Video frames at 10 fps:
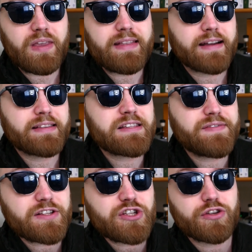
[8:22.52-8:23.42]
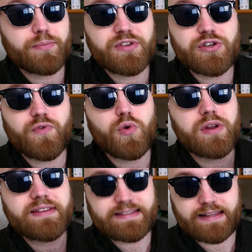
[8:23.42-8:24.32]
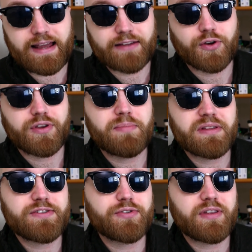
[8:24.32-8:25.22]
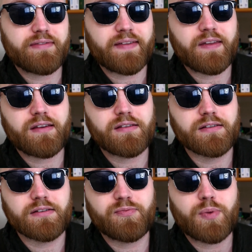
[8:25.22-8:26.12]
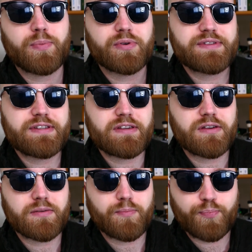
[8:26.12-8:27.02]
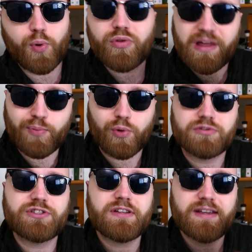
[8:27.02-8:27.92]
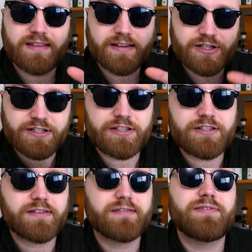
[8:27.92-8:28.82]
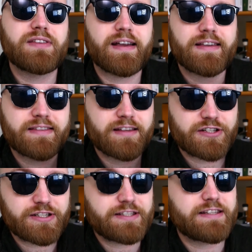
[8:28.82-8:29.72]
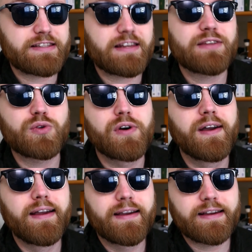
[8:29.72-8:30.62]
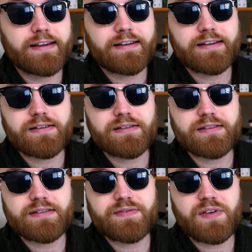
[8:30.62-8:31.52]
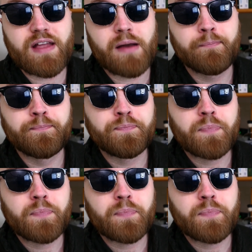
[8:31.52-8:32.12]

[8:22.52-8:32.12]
I tak, nazywać się to będzie w ogóle destylado i będzie dodawane e, w proporcji pół na pół, czyli jedna część e, wina, jedna część destylatu e, z wina.